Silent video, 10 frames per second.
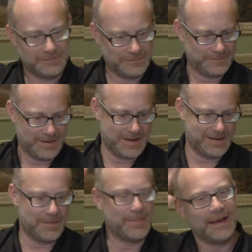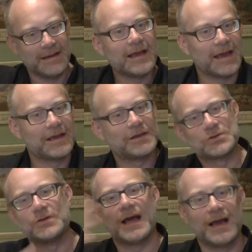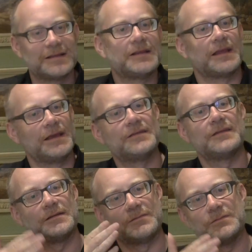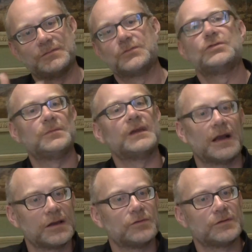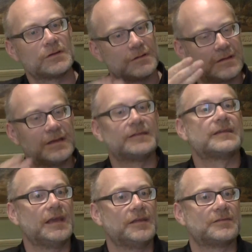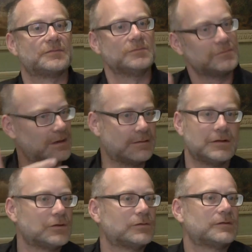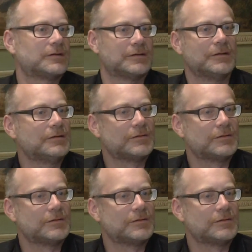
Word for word: Es war am Ende eigentlich schon nach der Drehzeit, wo sie mich angerufen hat und gesagt, jetzt geht's. Und da habe ich natürlich gesagt, nein,